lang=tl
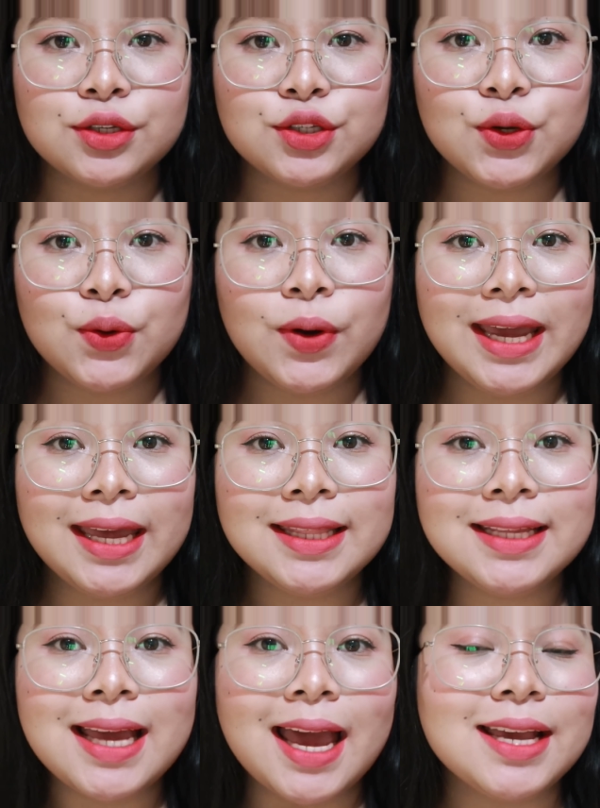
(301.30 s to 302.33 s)
So, ayan
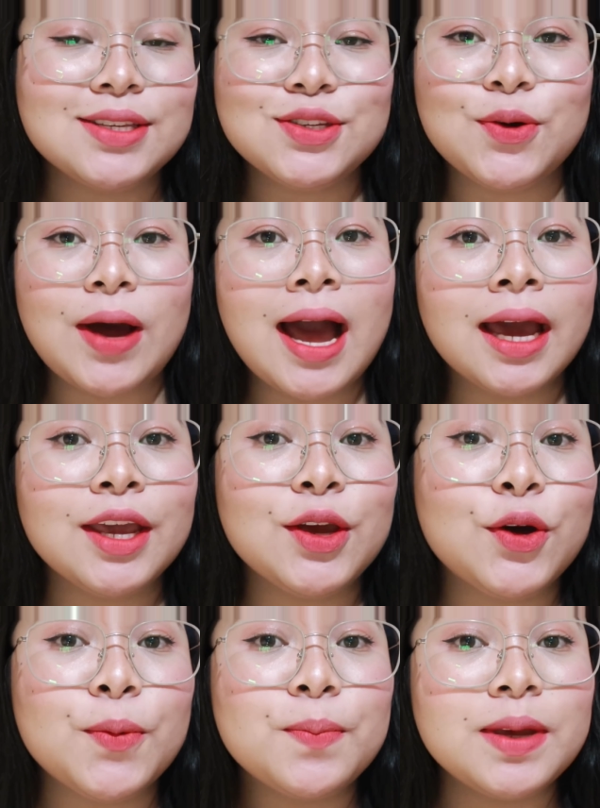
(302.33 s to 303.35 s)
guys, yung aking
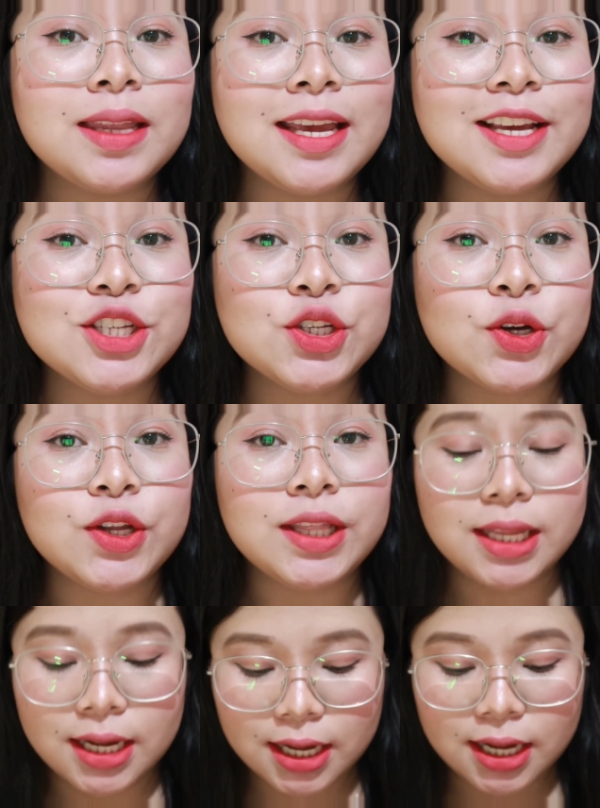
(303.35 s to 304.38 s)
combination
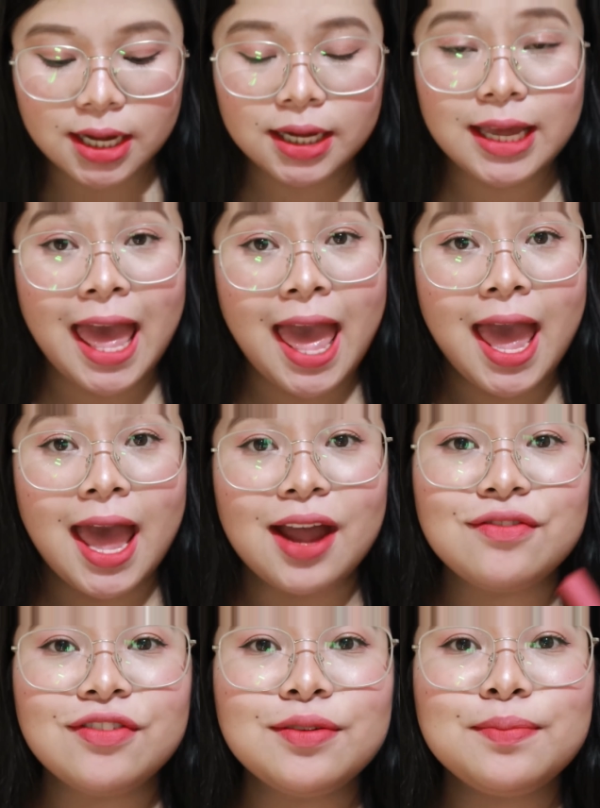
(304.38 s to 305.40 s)
ng
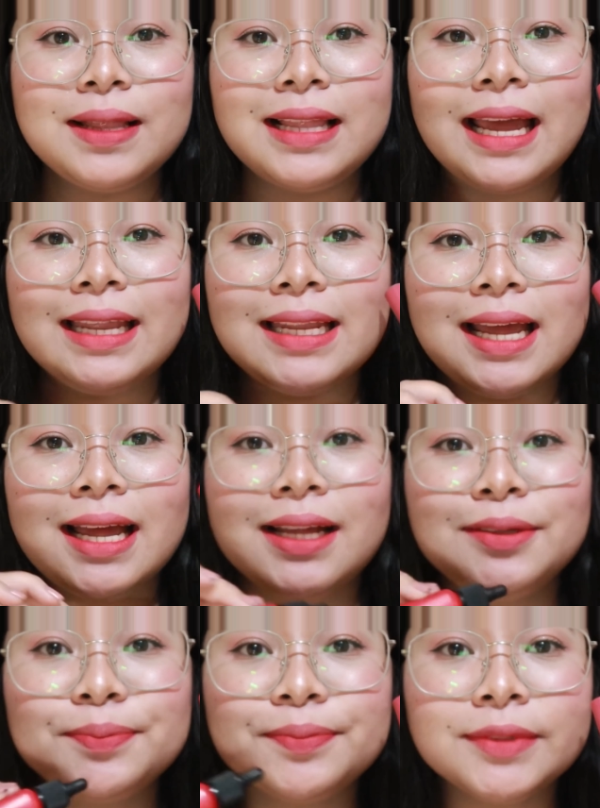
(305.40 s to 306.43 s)
Everblena
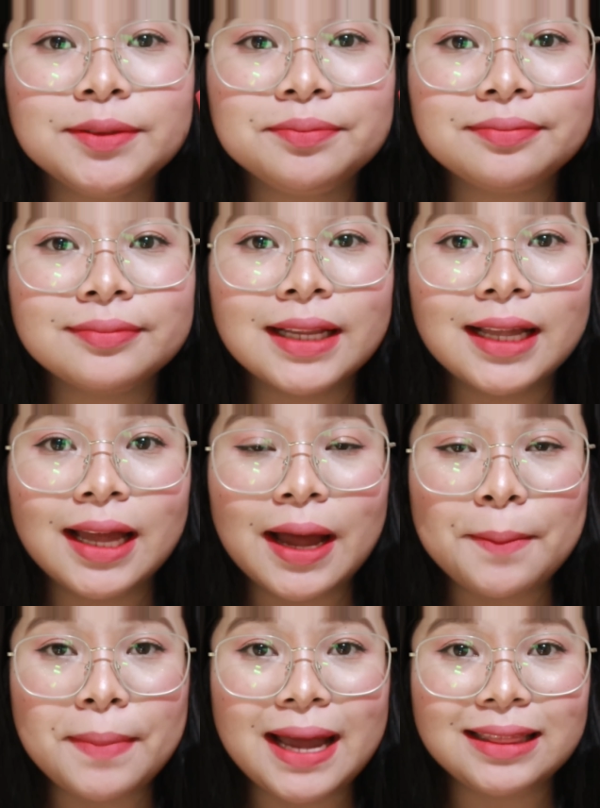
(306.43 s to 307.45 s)

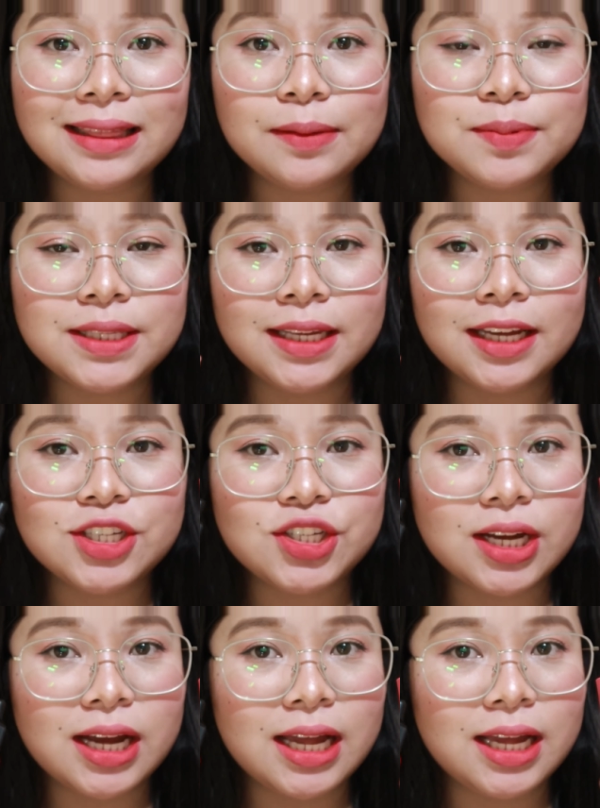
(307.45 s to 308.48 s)
matte lipstick at
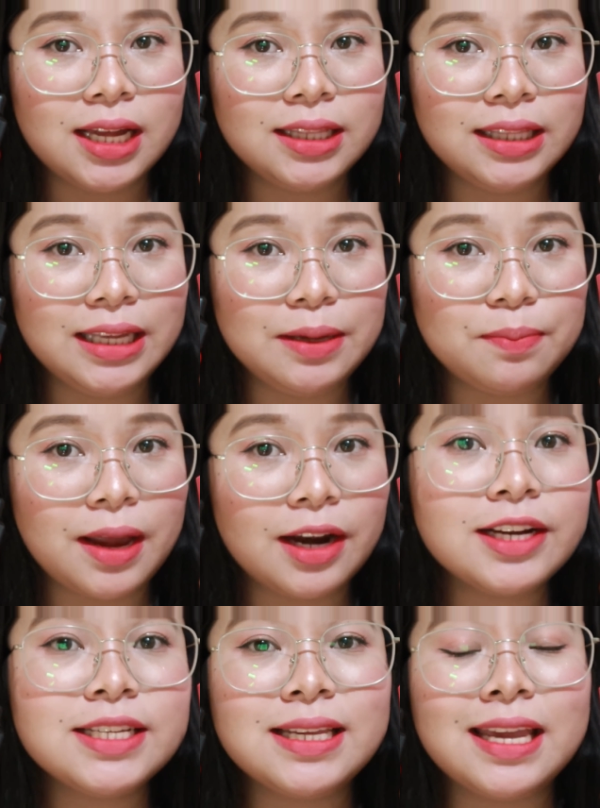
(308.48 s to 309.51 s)
saka ni
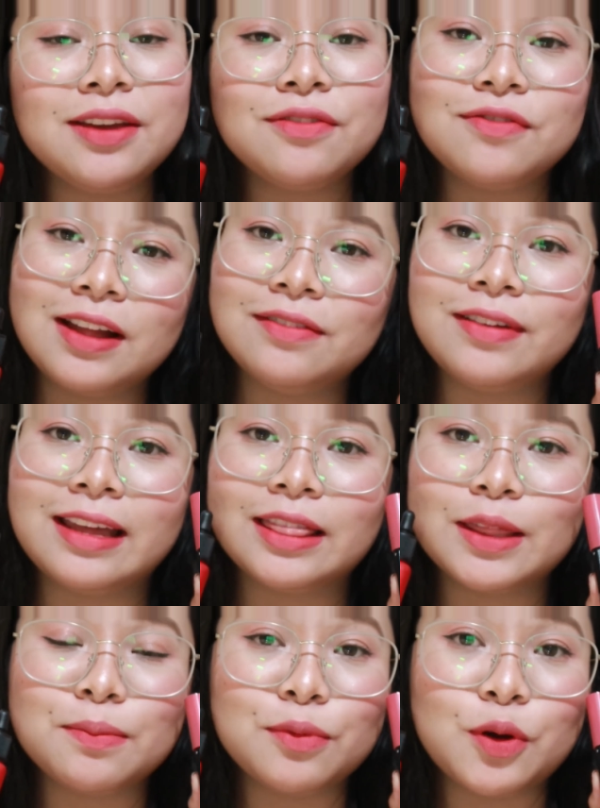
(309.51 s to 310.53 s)
Paris Ink Velvet
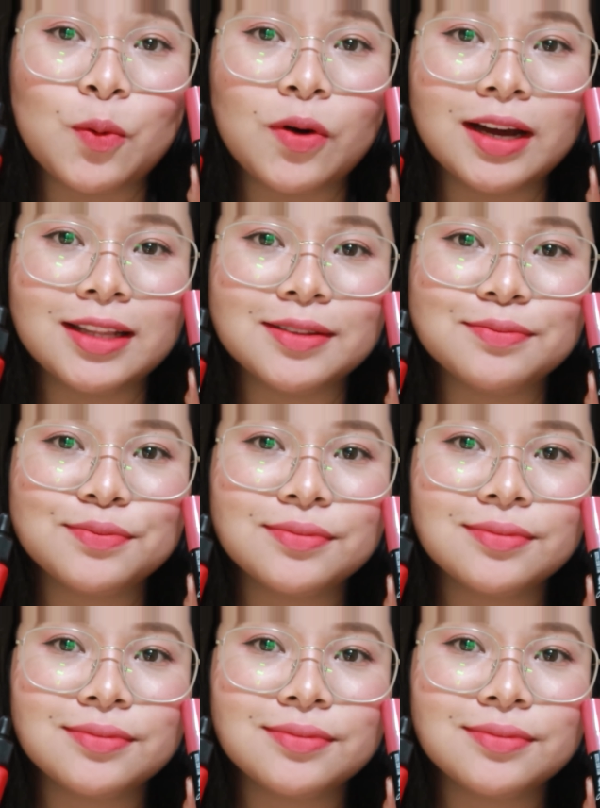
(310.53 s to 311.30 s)
number 1.